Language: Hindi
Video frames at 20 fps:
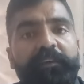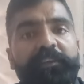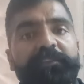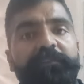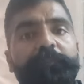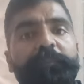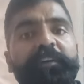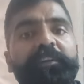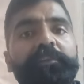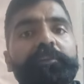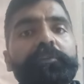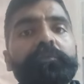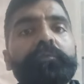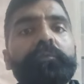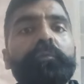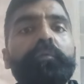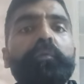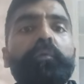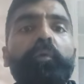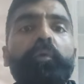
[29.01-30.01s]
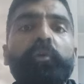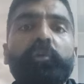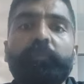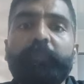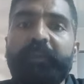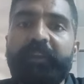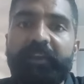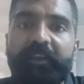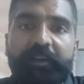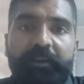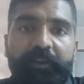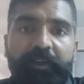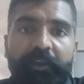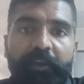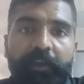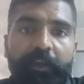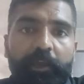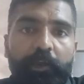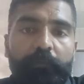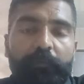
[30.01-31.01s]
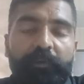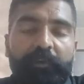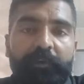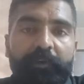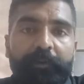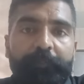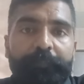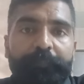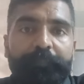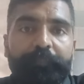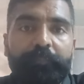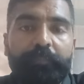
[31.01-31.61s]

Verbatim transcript: इस भर्ती को कोर्ट में लेकर के गए हुए हैं